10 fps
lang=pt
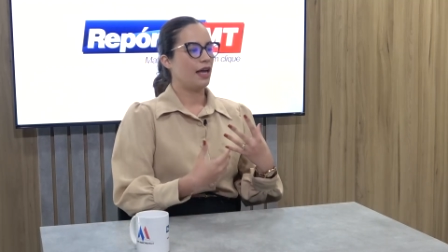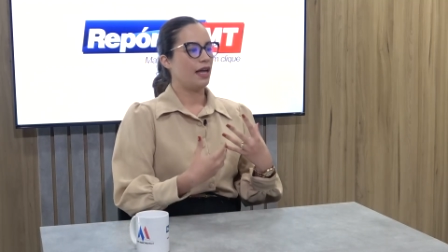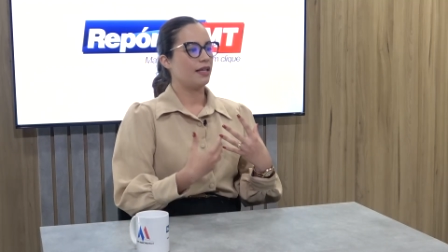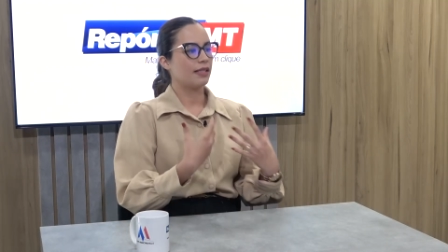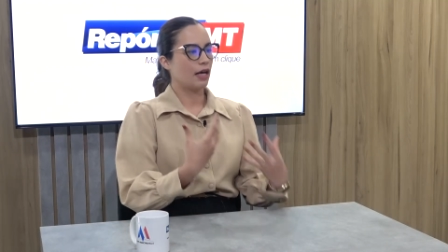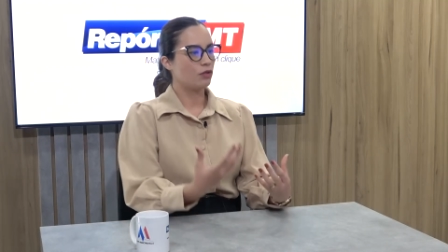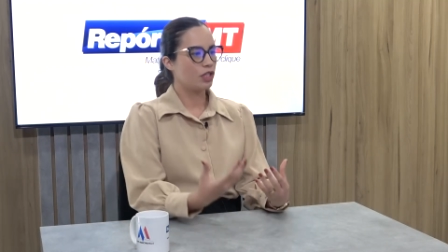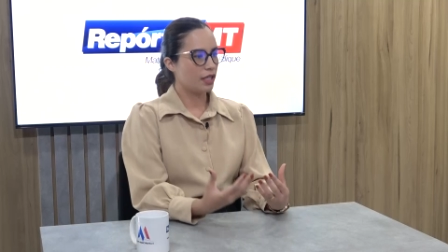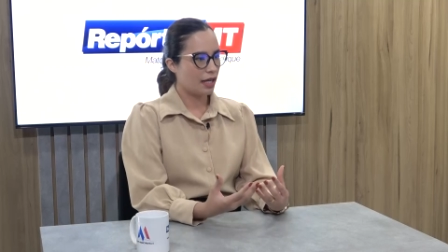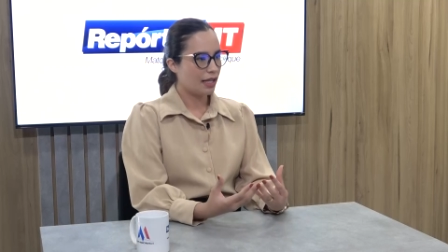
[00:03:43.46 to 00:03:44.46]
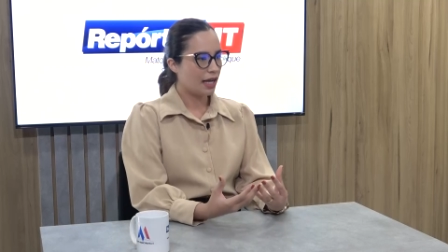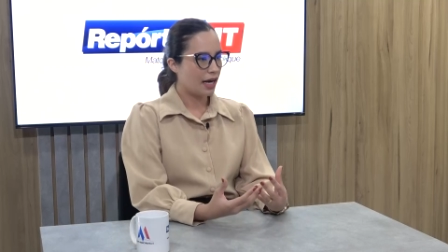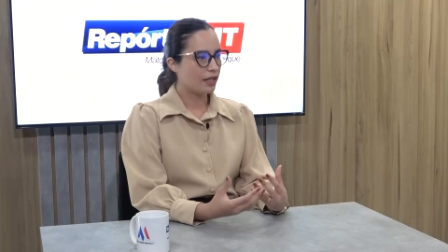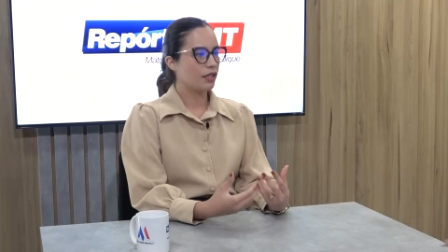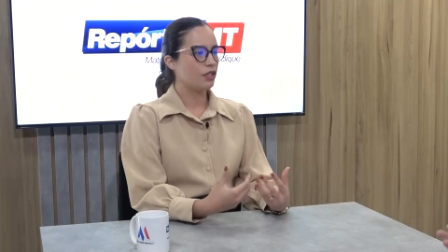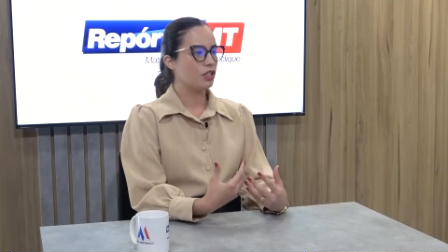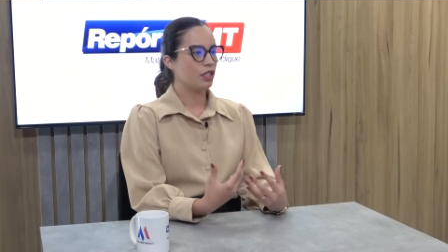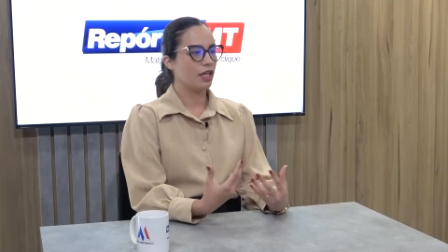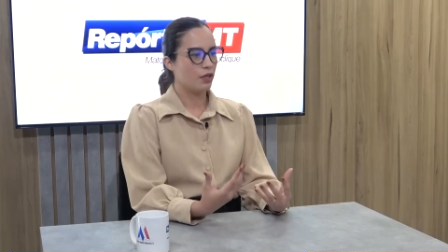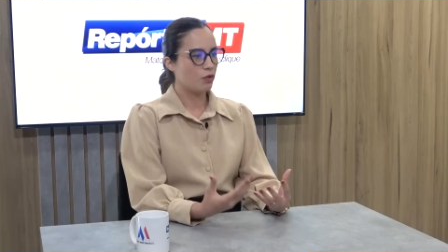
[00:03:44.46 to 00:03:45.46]
é, em estado de alerta,
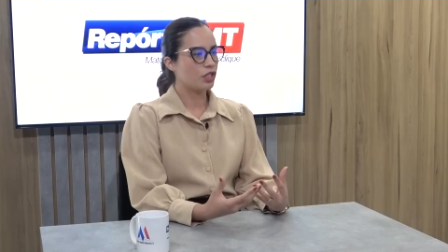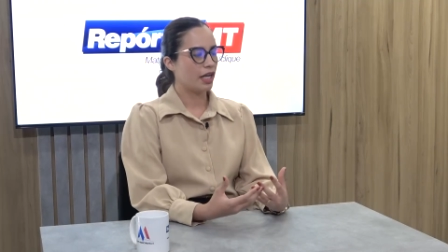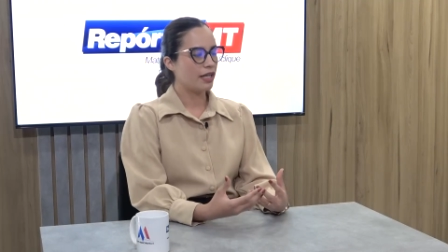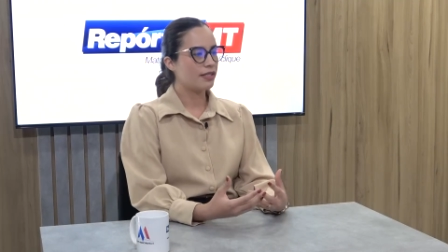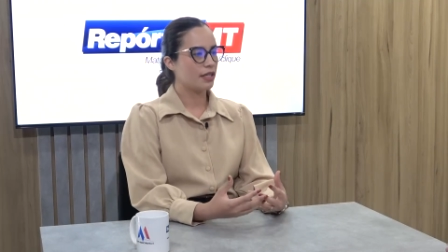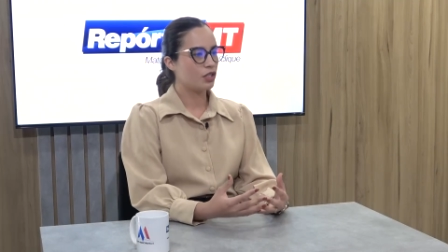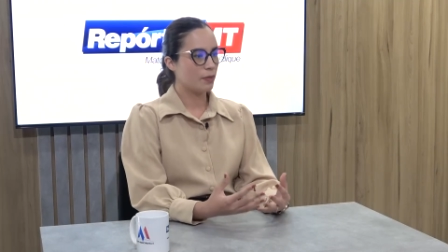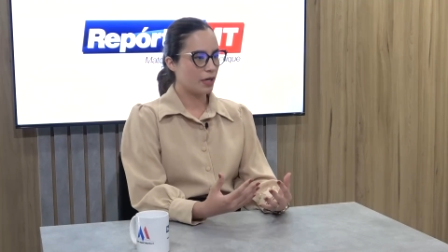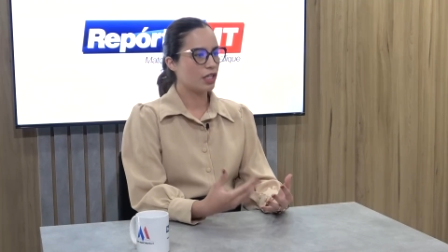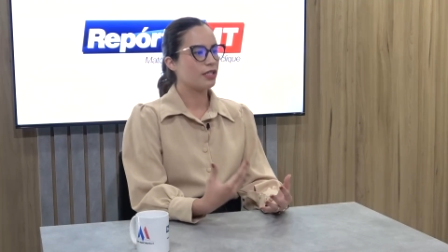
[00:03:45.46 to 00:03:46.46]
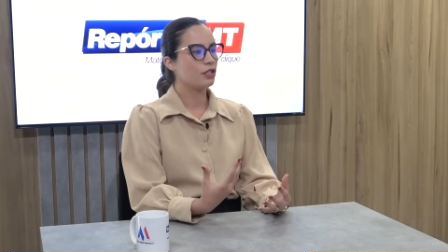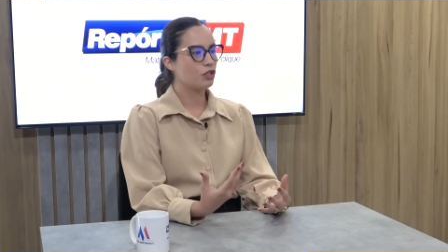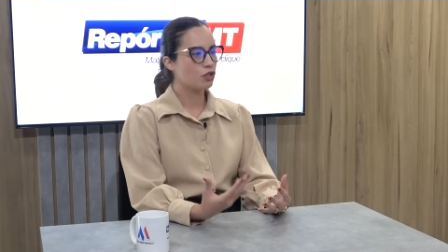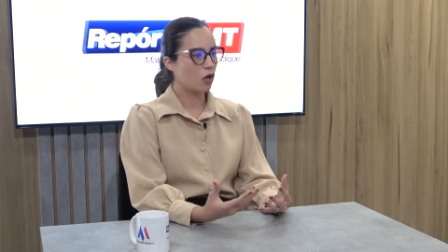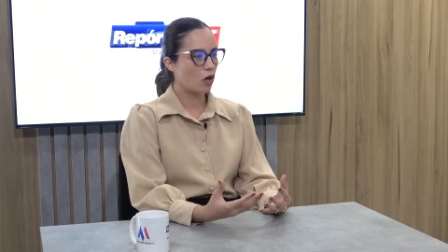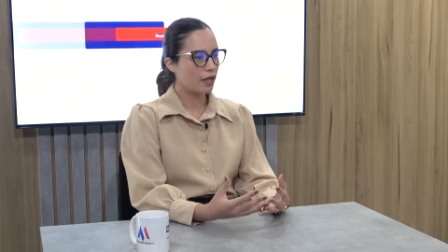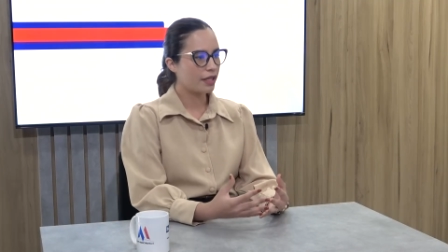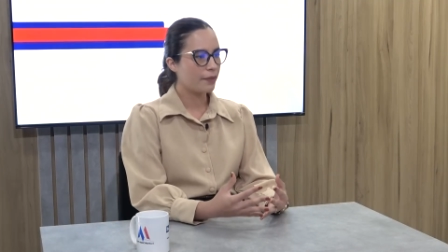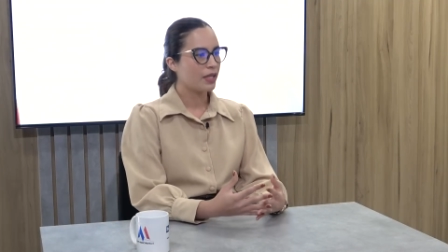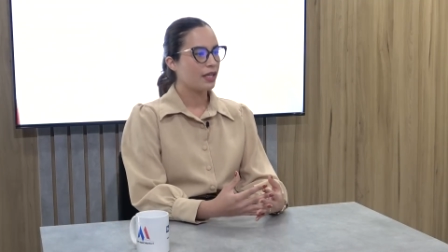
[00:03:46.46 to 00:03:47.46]
de urgência, choque. de emergência, de
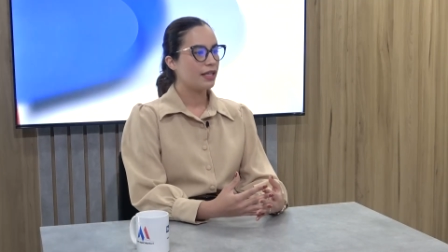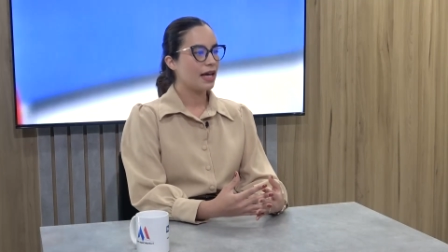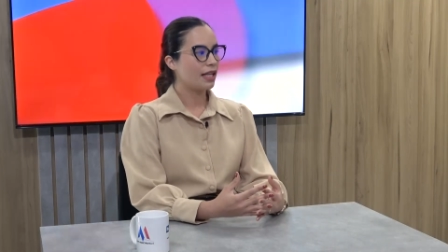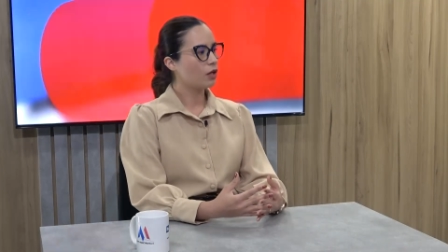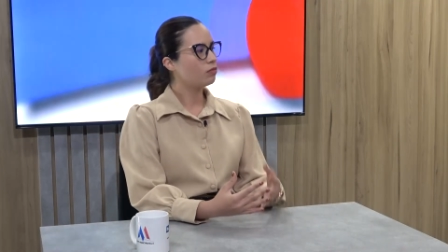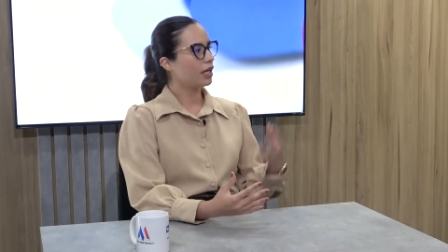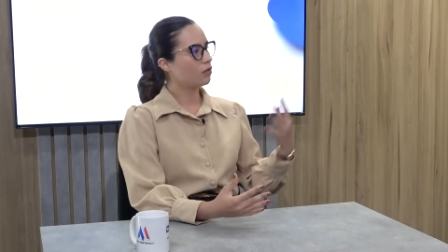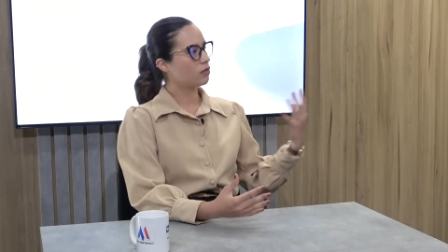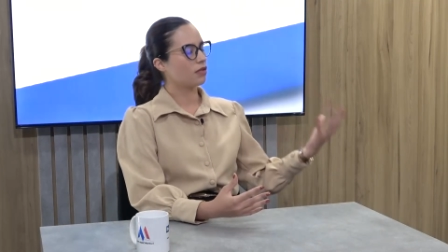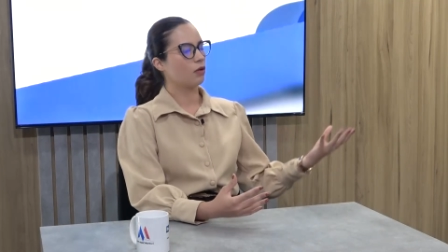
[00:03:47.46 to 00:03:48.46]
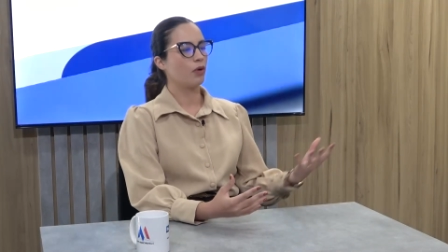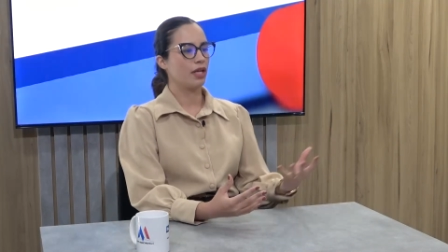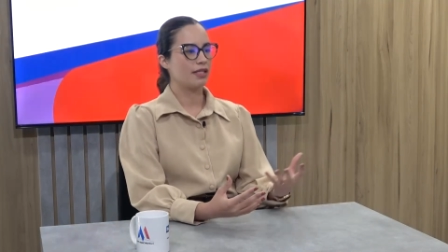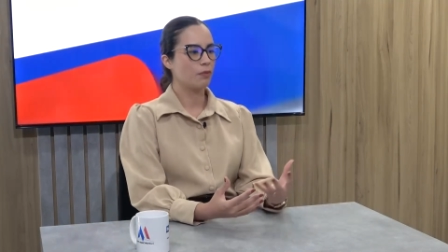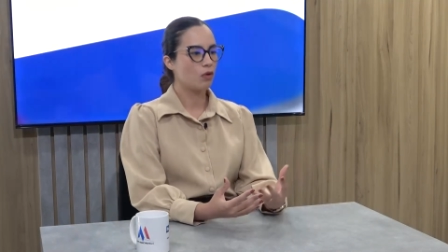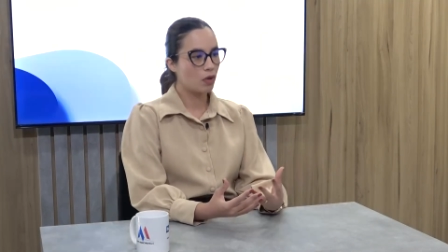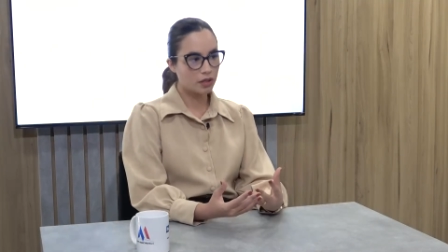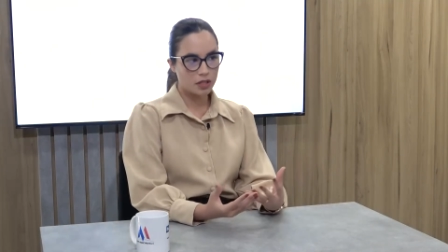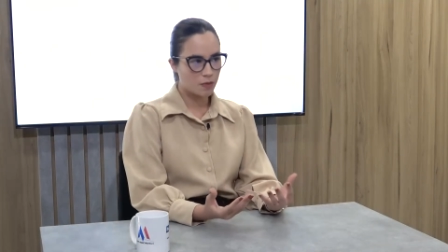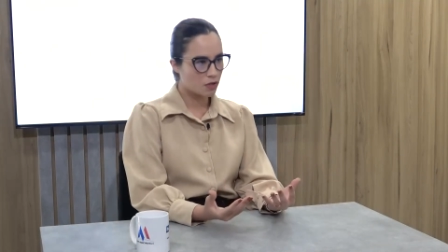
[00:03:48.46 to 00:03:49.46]
choque. Sim. E ela não tem noção, por exemplo,
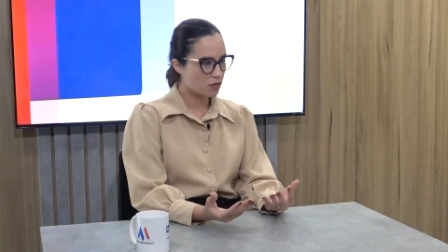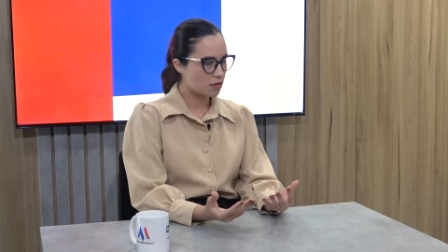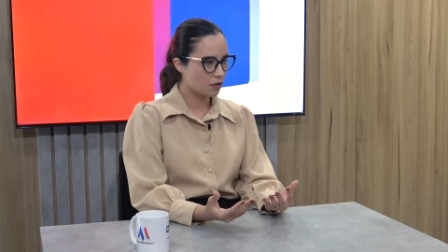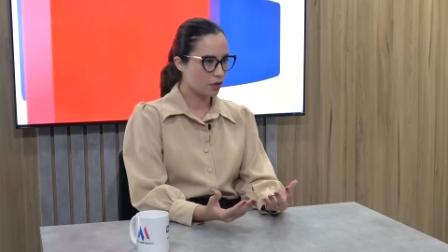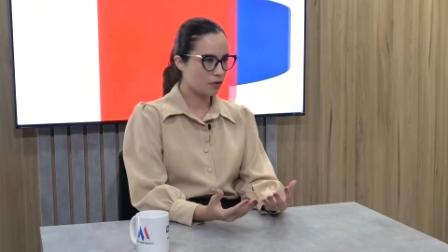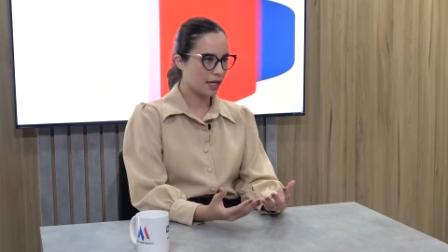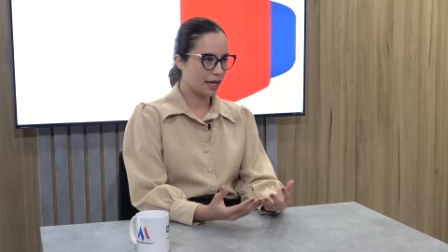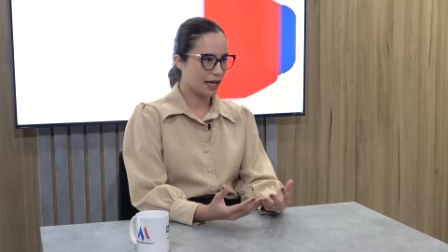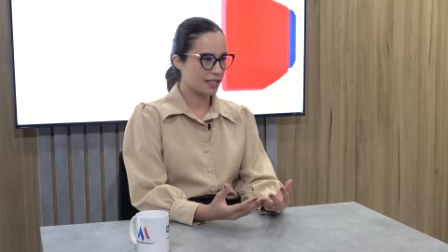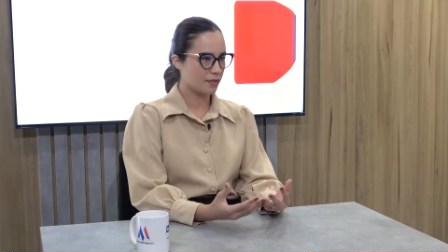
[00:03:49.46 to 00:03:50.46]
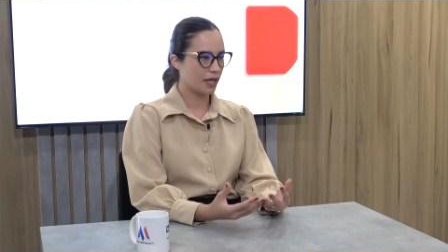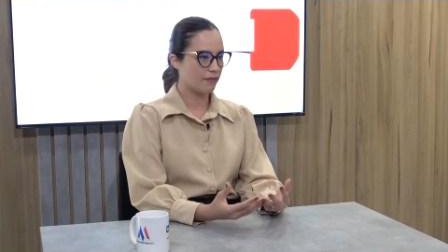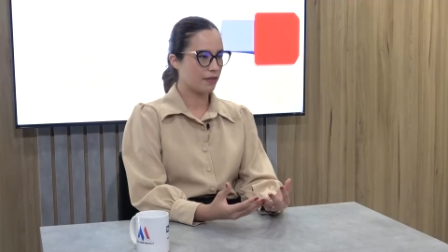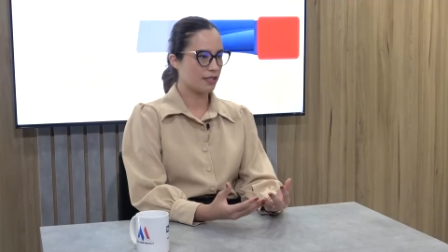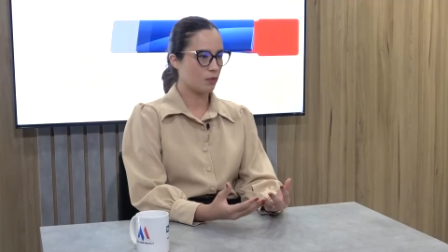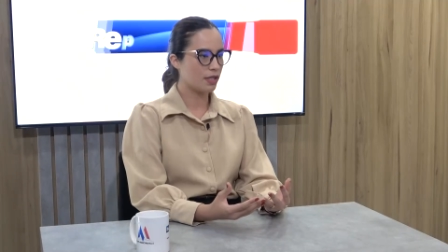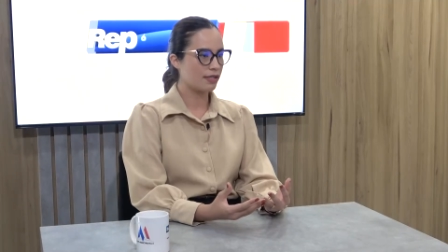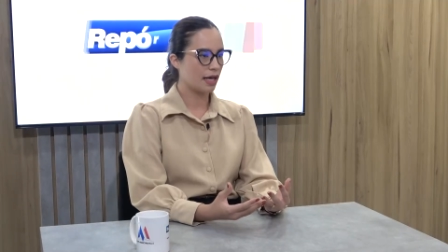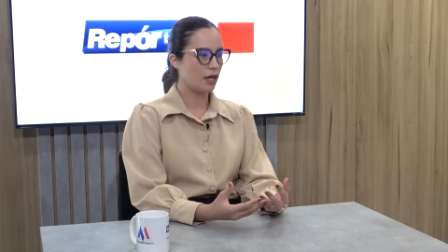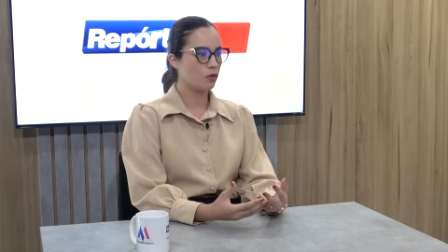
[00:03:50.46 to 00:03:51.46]
quantas pessoas estão dentro da casa para fazer o
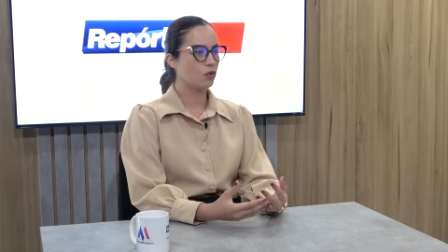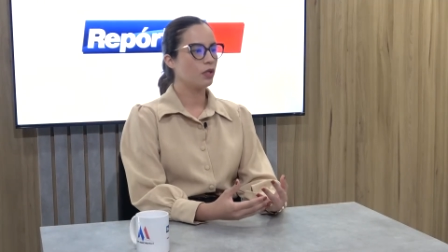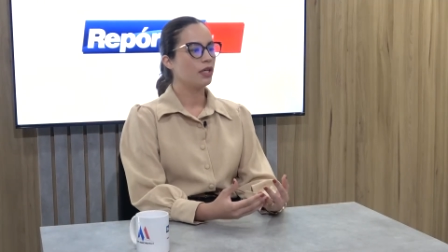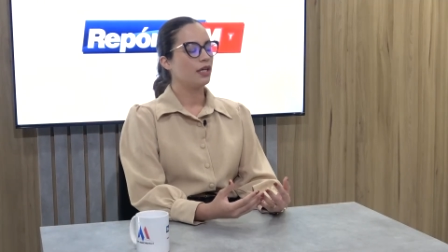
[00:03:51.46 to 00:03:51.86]
assalto.